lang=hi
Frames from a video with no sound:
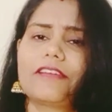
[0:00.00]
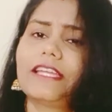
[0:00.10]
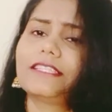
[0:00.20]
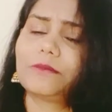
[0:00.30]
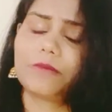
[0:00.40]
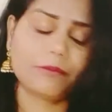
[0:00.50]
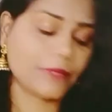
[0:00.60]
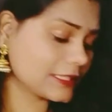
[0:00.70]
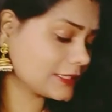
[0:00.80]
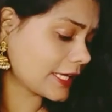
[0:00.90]
फैशन में
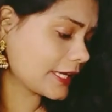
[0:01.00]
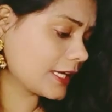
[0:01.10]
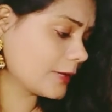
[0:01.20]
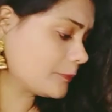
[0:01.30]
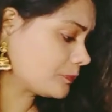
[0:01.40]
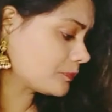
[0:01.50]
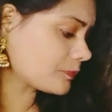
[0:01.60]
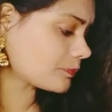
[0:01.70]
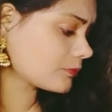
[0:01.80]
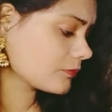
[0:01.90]
मिल जाएगा
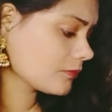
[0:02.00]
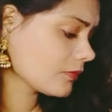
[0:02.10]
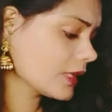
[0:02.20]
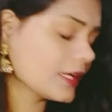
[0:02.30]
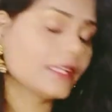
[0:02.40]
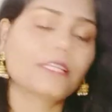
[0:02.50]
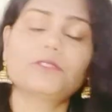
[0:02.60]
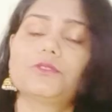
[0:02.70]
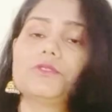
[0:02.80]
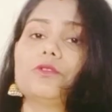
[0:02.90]
ये
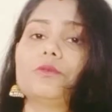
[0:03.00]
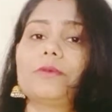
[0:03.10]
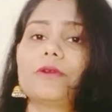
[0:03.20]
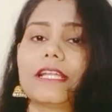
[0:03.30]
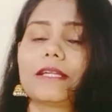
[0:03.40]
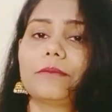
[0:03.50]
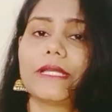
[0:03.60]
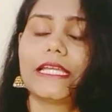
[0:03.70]
जो जो भी प्रोडक्ट मैं